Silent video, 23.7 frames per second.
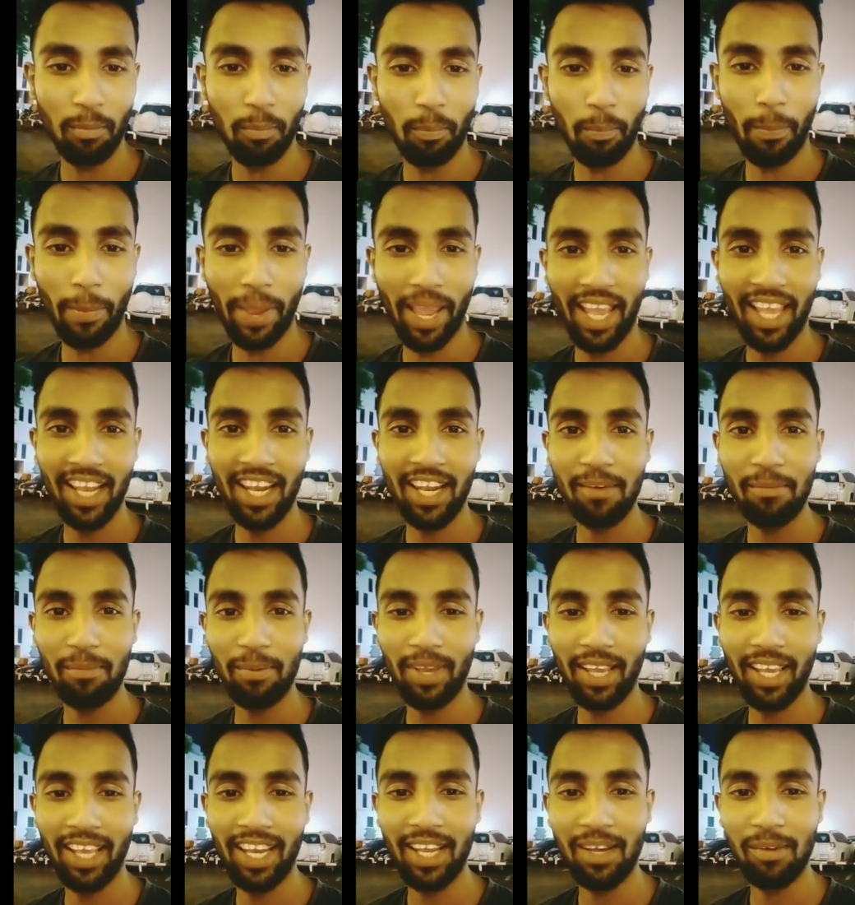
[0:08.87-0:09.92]
पहला
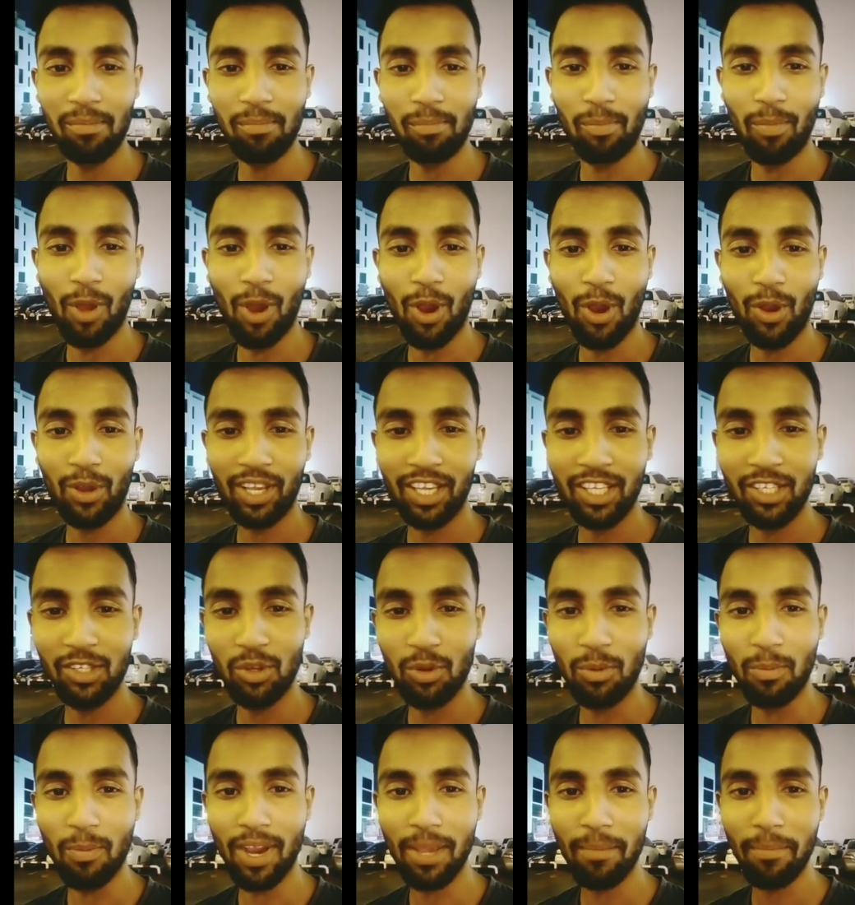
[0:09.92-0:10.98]
पहला ब्लॉग है
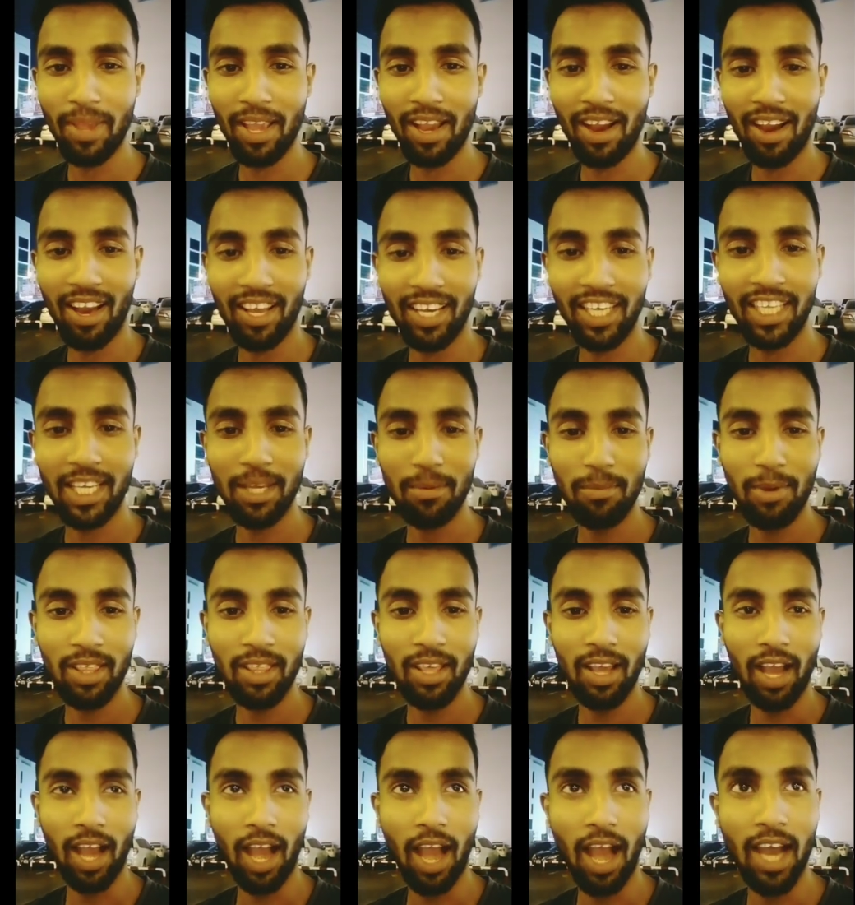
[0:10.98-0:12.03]
दुबई में आने के बाद
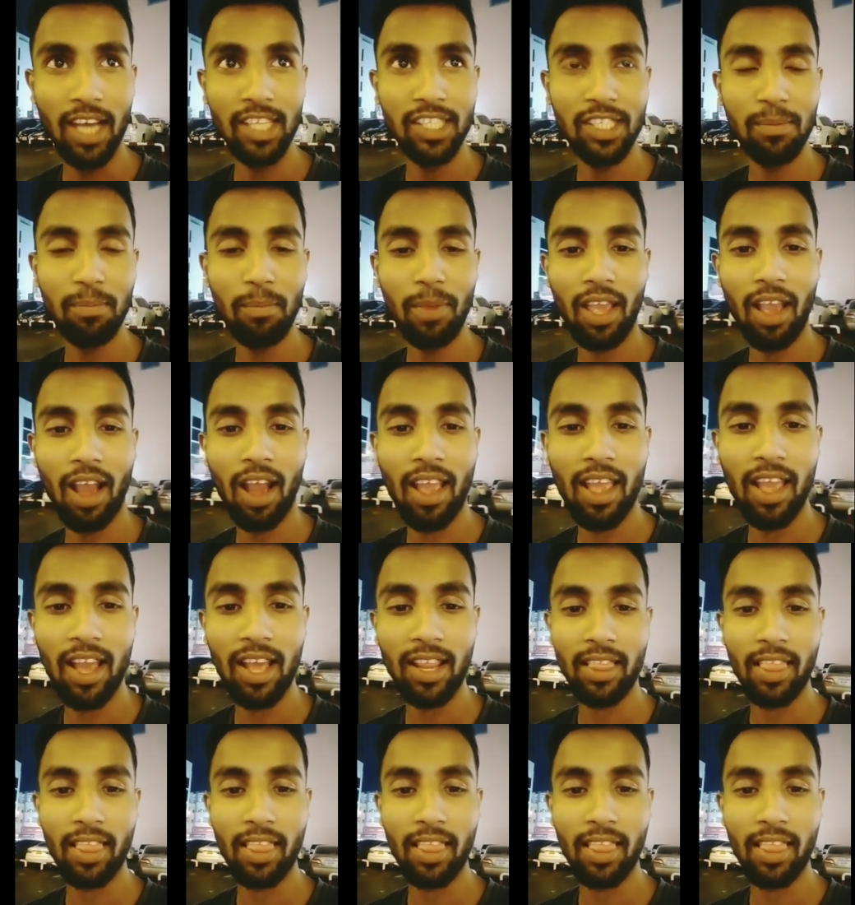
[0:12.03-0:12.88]
आज मैं आया